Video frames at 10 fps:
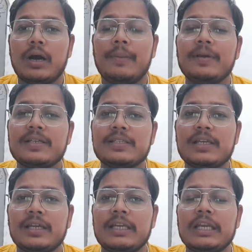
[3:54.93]
हम
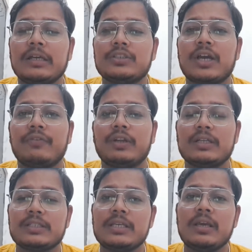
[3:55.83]
किसी क्लिनिक या फिर
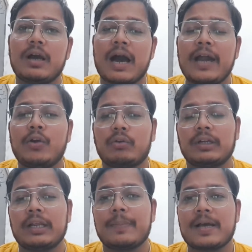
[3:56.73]
किसी हायर
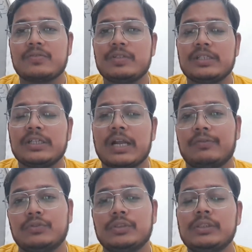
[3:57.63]
डॉक्टर के पास भी इसकी
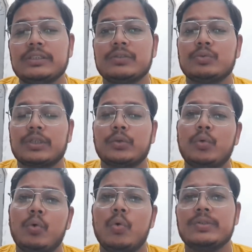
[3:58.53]
ट्रांसफ्यूजन उसके
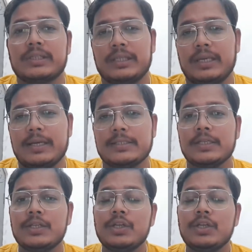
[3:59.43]
थ्रू हो सकती है गाइस